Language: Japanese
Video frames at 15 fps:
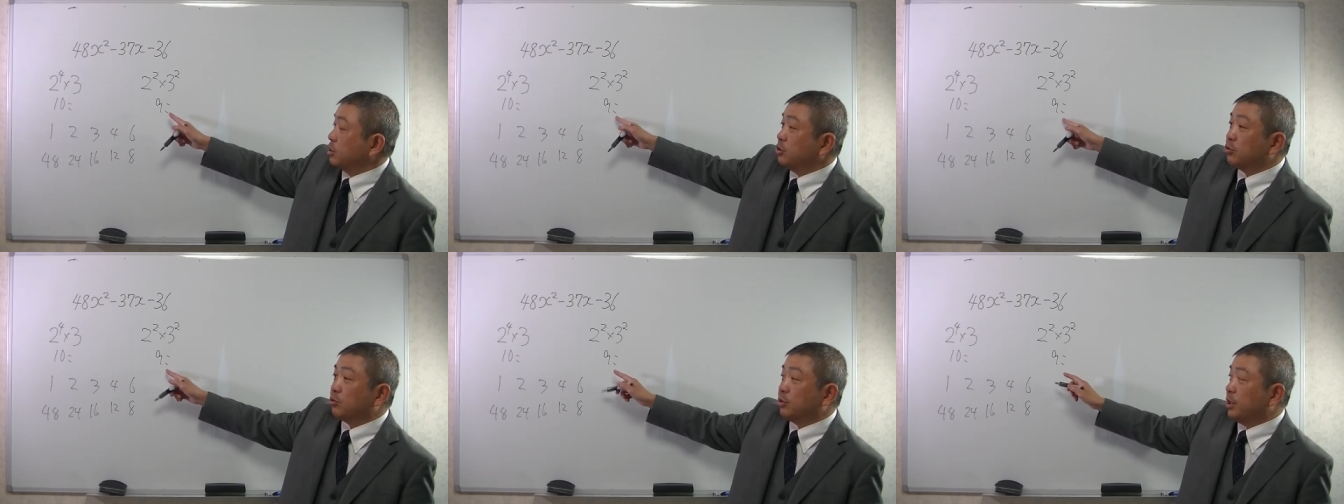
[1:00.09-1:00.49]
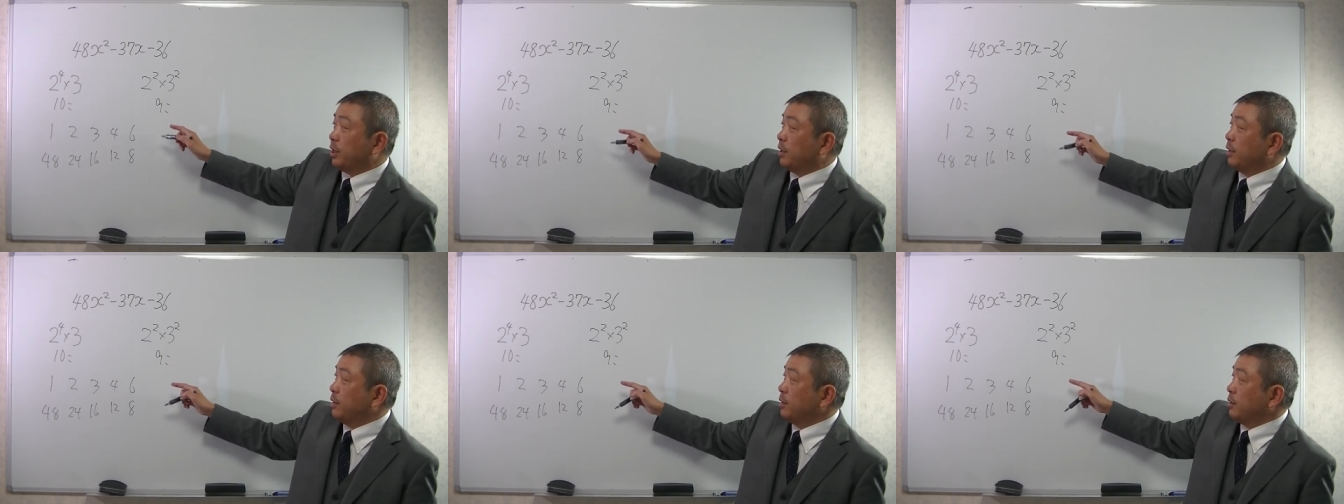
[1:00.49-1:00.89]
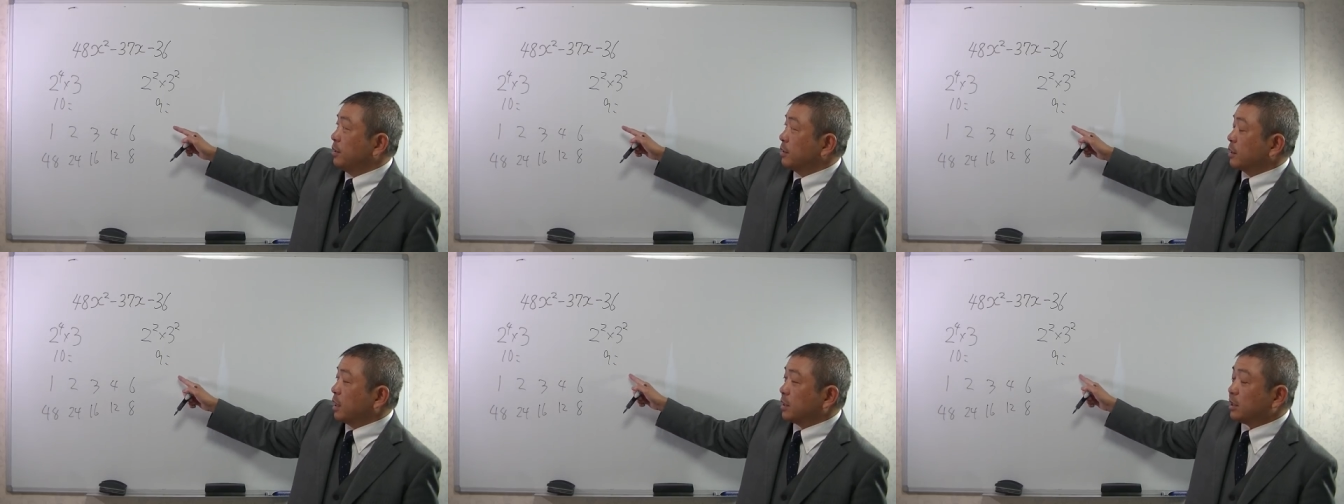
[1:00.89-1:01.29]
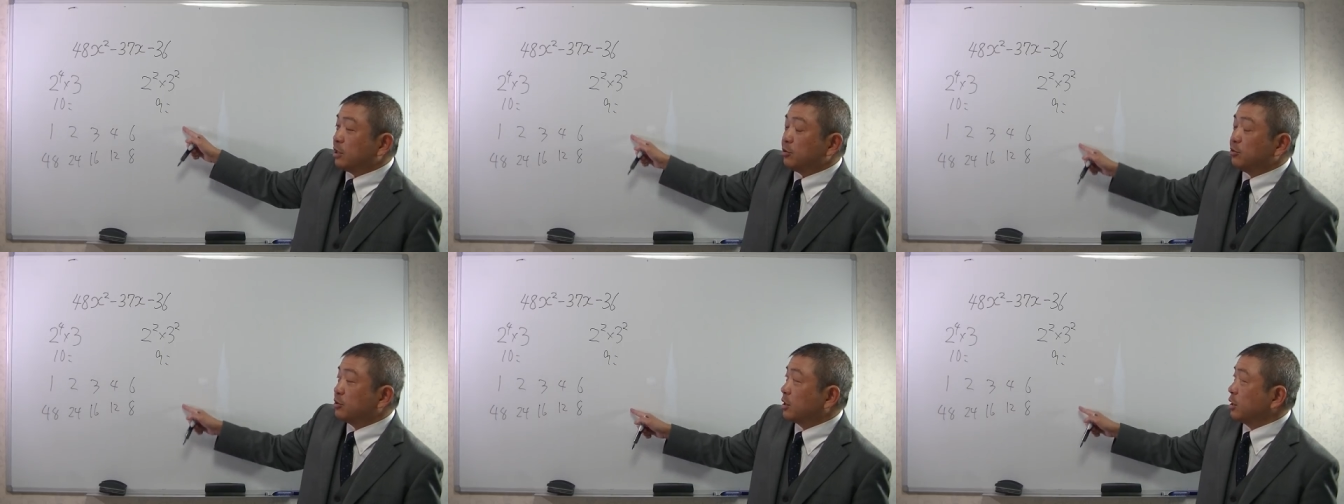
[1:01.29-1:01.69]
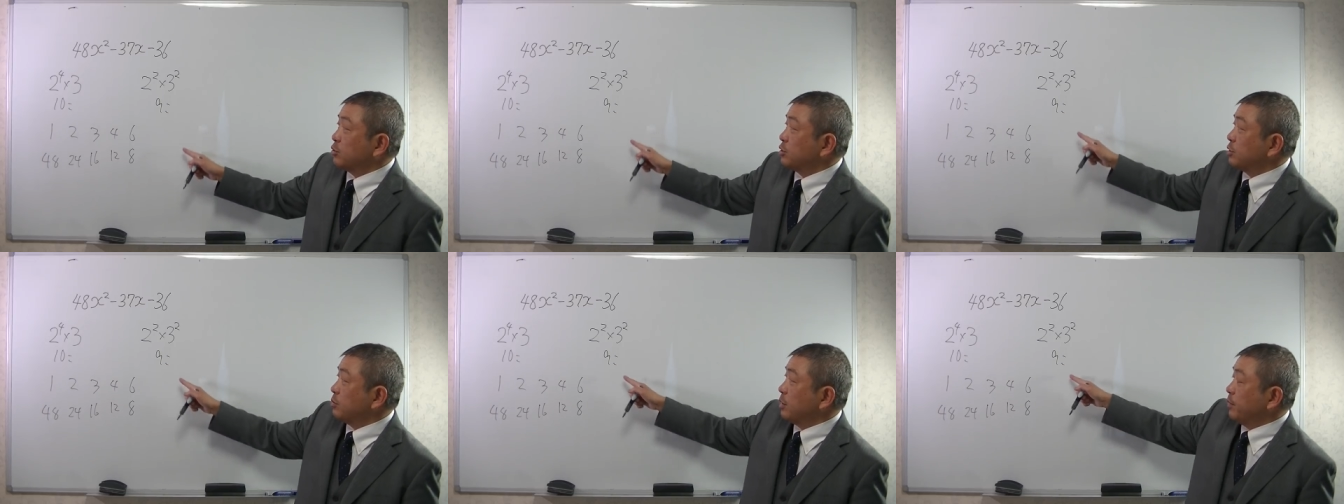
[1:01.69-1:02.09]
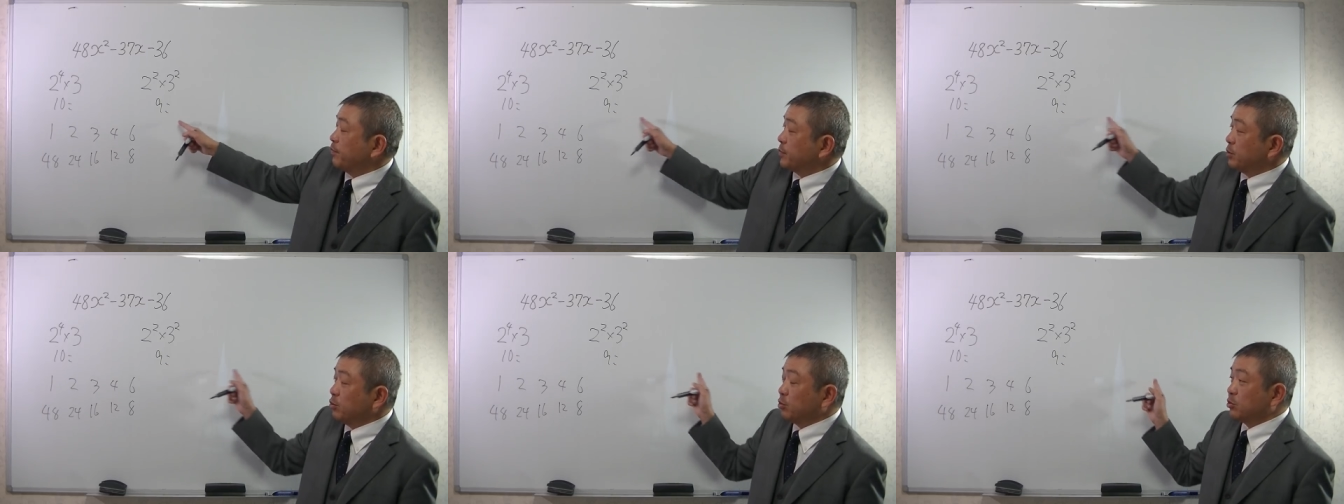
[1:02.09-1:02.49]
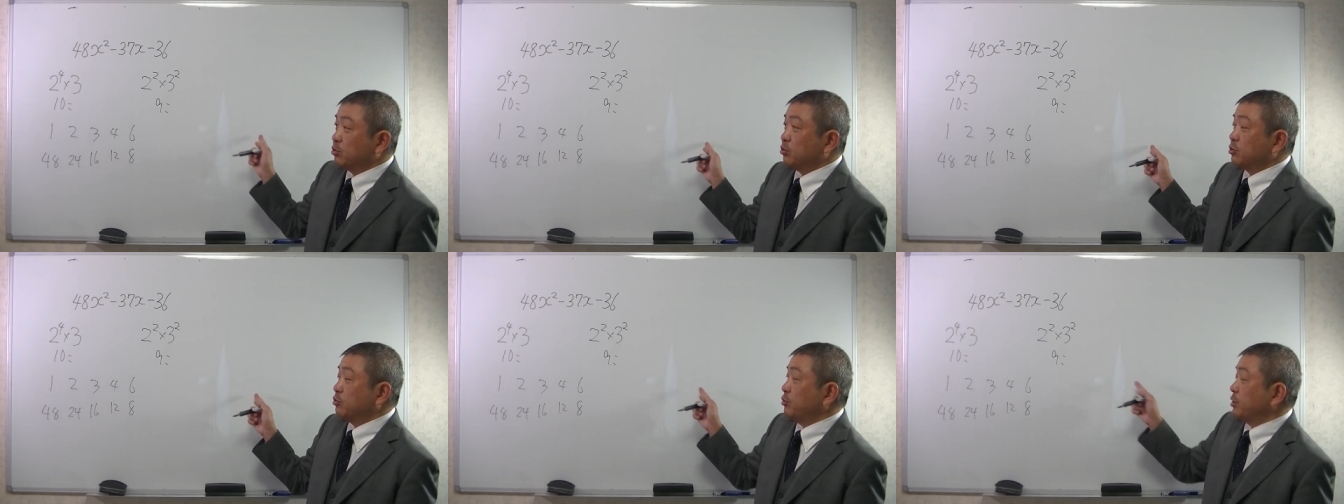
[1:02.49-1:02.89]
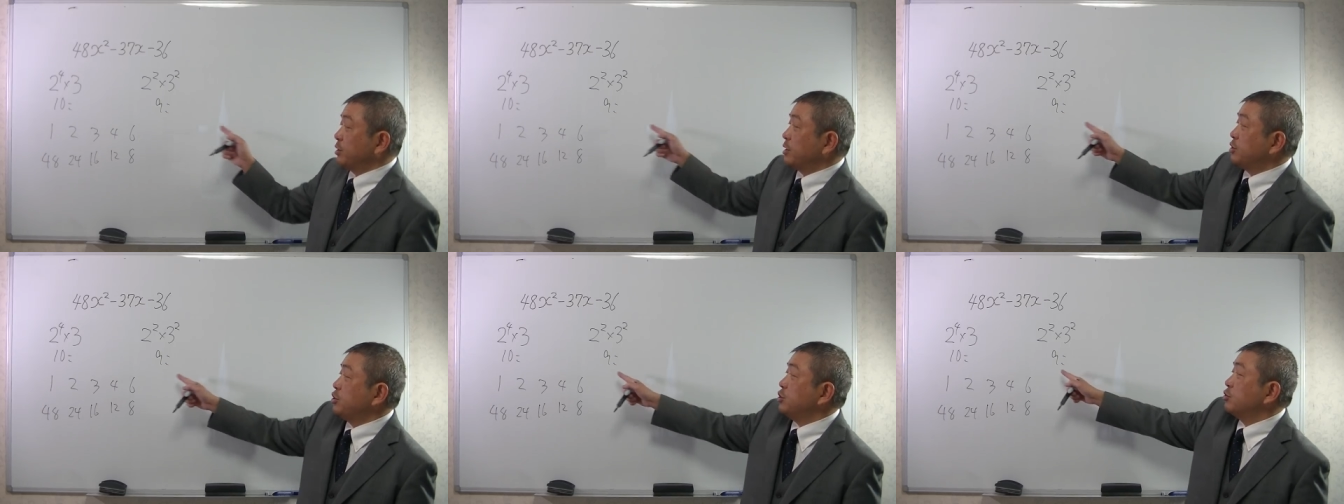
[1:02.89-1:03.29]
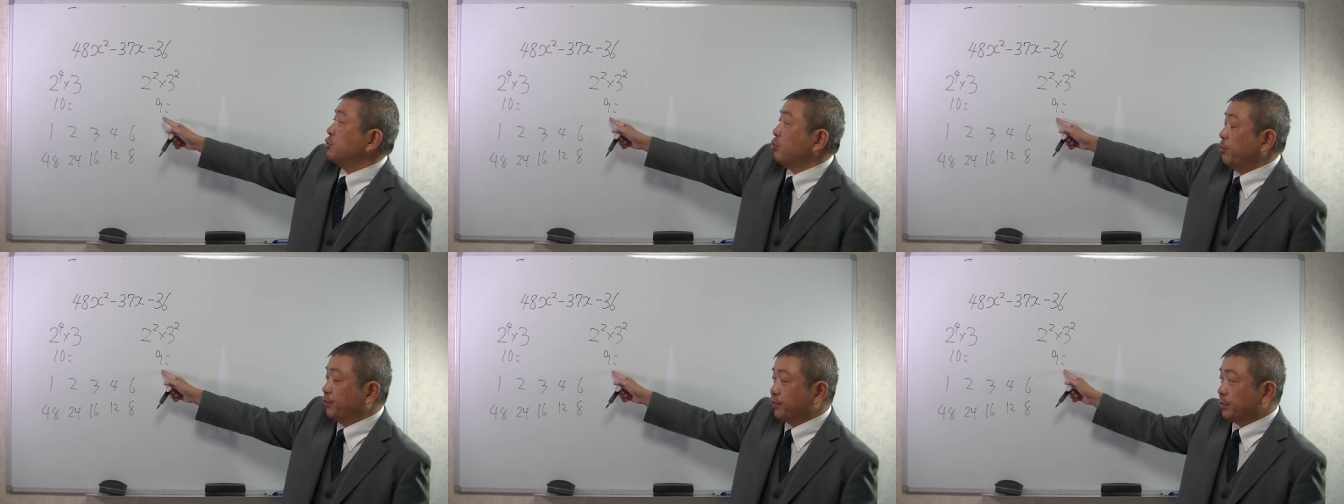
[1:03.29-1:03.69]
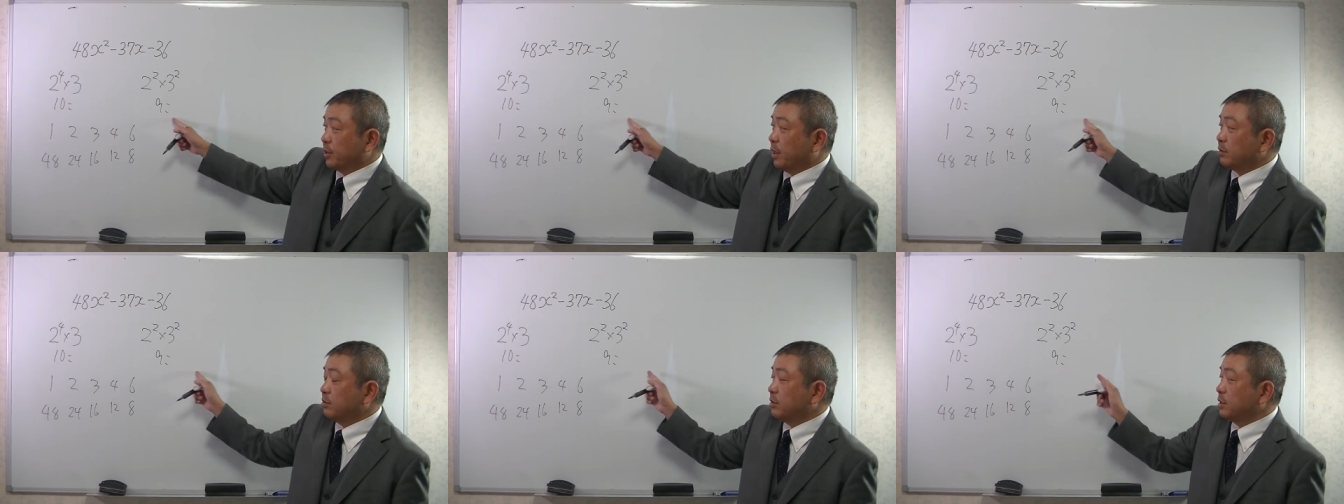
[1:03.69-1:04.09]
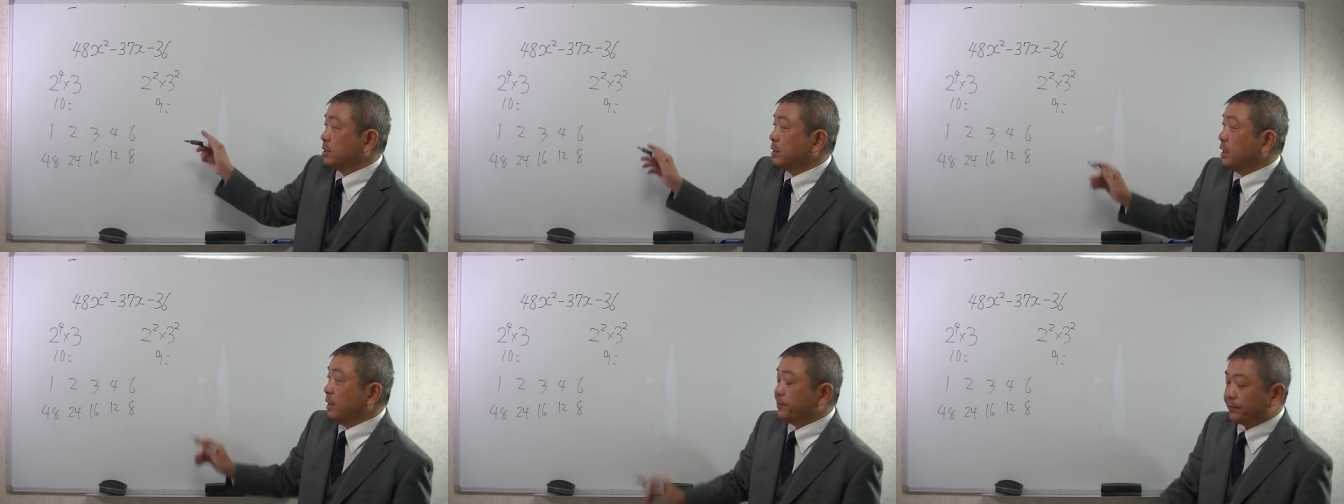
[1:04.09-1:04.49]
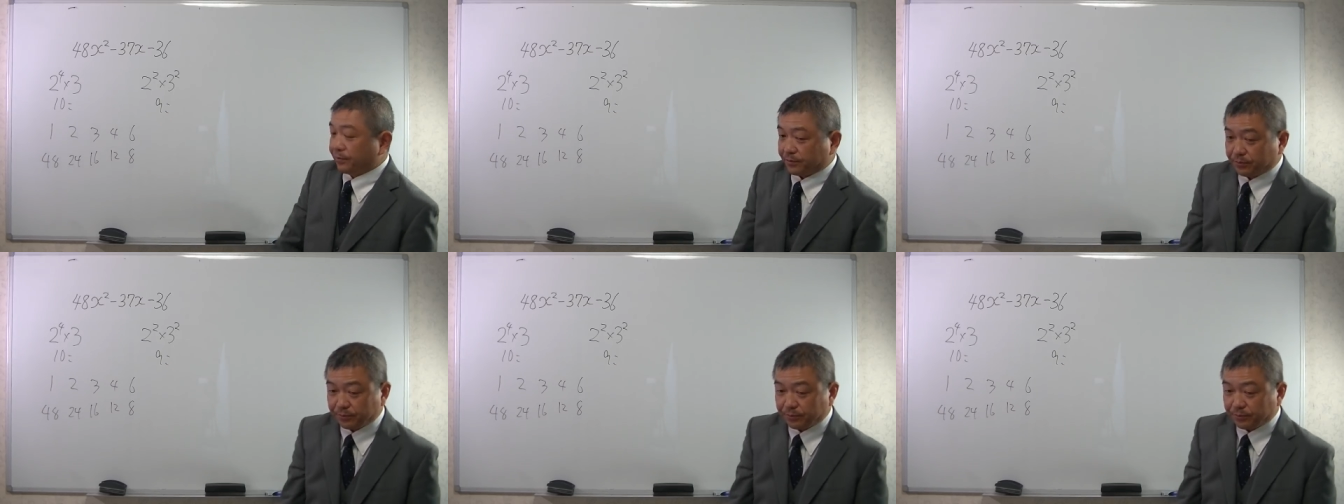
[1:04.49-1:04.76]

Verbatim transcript: 9個で掛け算の分解としては66も入れて10個あるんですが、